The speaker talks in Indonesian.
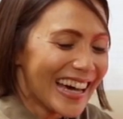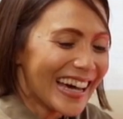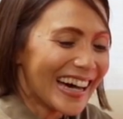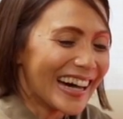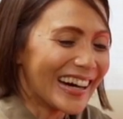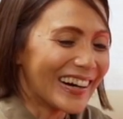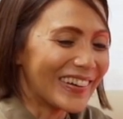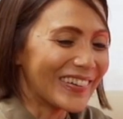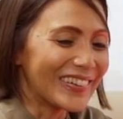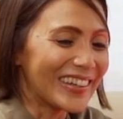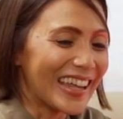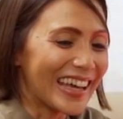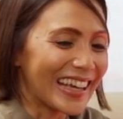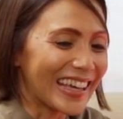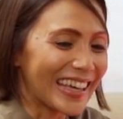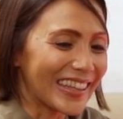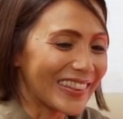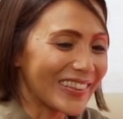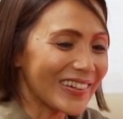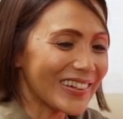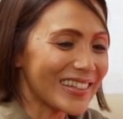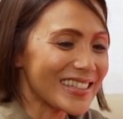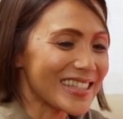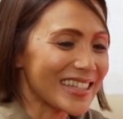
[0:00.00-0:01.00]
uh, udah
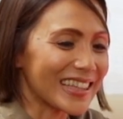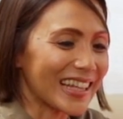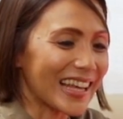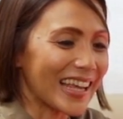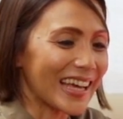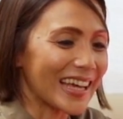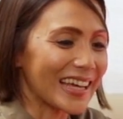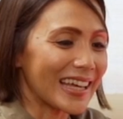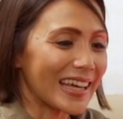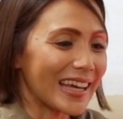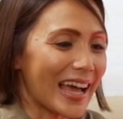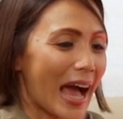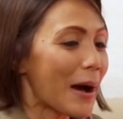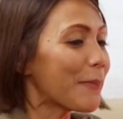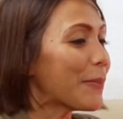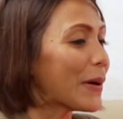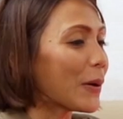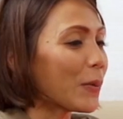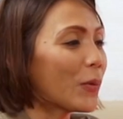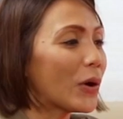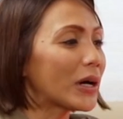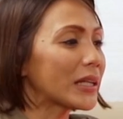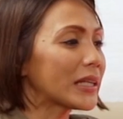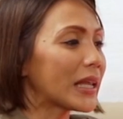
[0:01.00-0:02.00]
gitu setelah uh,
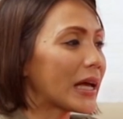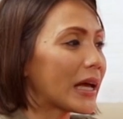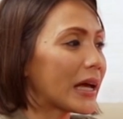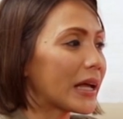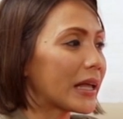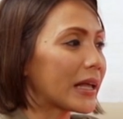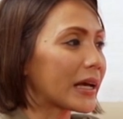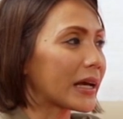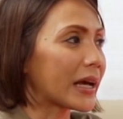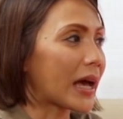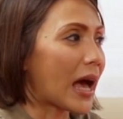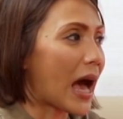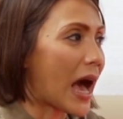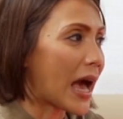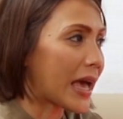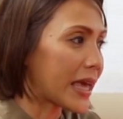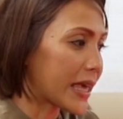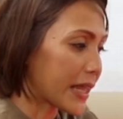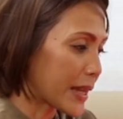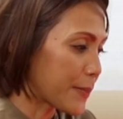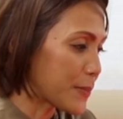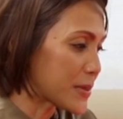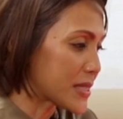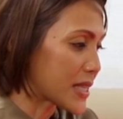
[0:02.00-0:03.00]
apa buat uh, eh,
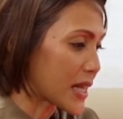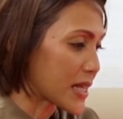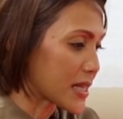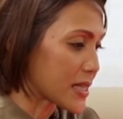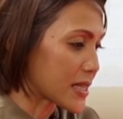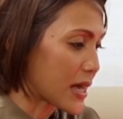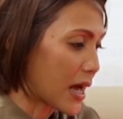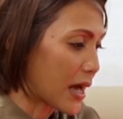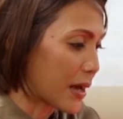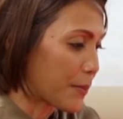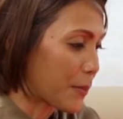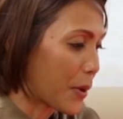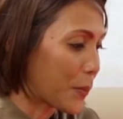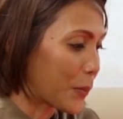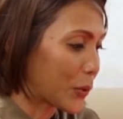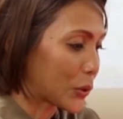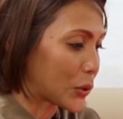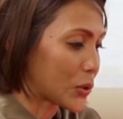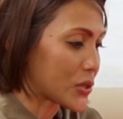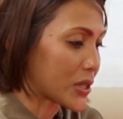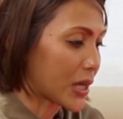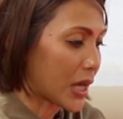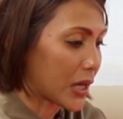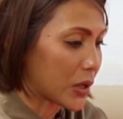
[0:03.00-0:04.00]
akhirnya bisa
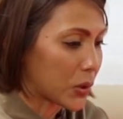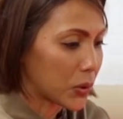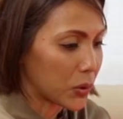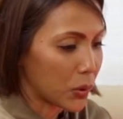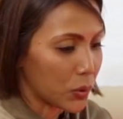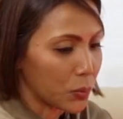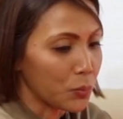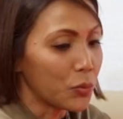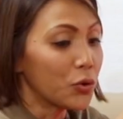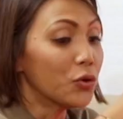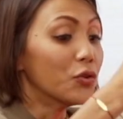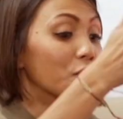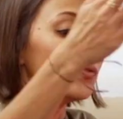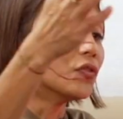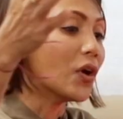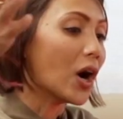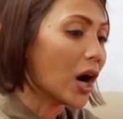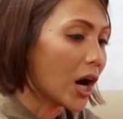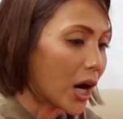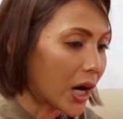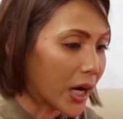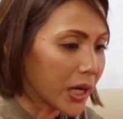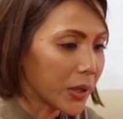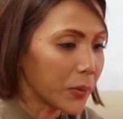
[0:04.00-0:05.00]
memutuskan untuk move
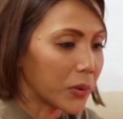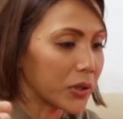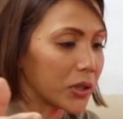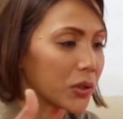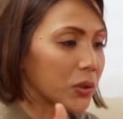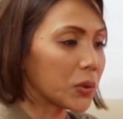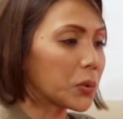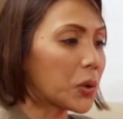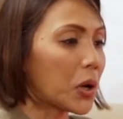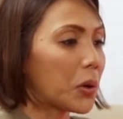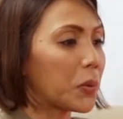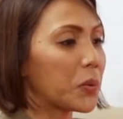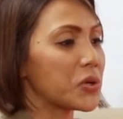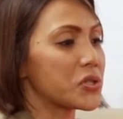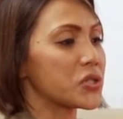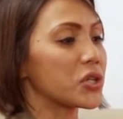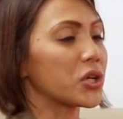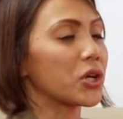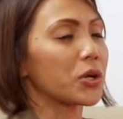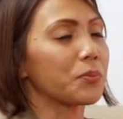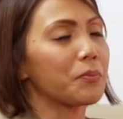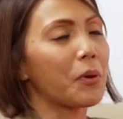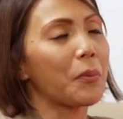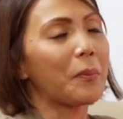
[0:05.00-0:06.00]
on waktu itu what was
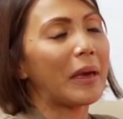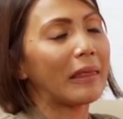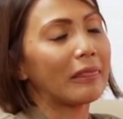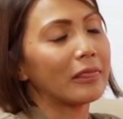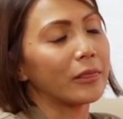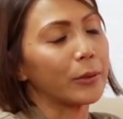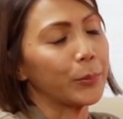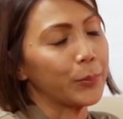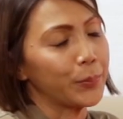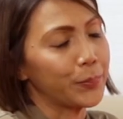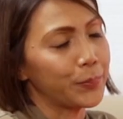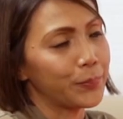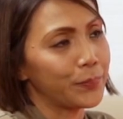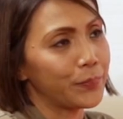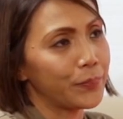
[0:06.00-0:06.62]
your momentum?